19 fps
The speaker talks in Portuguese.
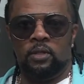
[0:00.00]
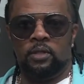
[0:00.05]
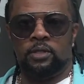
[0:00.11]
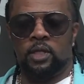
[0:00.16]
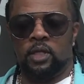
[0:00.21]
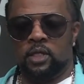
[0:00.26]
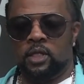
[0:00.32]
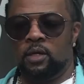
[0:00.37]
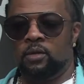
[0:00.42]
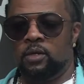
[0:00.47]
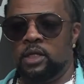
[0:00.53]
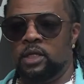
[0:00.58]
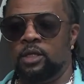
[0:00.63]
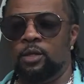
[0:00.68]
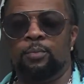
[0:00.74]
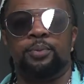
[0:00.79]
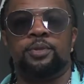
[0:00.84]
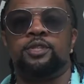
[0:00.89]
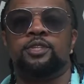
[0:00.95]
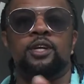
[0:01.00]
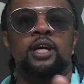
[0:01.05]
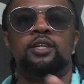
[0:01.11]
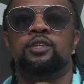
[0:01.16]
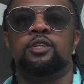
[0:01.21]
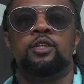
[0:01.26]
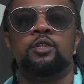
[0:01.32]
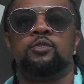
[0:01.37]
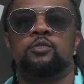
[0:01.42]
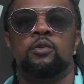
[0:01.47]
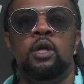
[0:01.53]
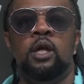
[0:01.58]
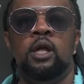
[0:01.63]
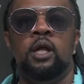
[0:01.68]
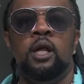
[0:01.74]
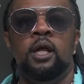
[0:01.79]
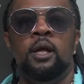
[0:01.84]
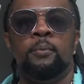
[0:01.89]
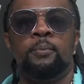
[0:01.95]
Entendeu? E não precisa disso.
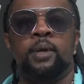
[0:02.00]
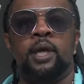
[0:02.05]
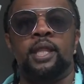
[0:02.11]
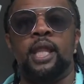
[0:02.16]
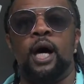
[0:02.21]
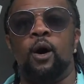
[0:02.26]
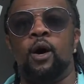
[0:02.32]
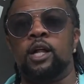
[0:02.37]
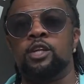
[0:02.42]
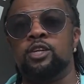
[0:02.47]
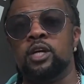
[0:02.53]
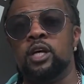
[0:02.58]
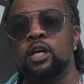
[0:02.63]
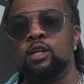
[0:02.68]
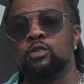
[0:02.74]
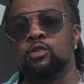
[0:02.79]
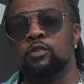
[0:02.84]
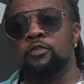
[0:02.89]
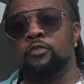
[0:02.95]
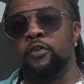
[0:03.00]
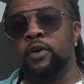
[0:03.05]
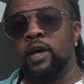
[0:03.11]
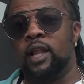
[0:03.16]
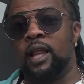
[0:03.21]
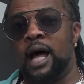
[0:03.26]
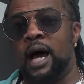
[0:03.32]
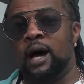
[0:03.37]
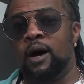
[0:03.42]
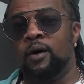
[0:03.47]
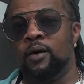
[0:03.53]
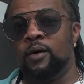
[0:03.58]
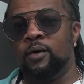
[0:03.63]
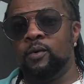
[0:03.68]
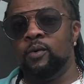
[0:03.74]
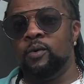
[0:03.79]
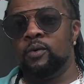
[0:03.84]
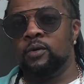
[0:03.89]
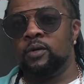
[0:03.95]
Porque na hora de resolver lá,
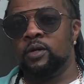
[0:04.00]
o,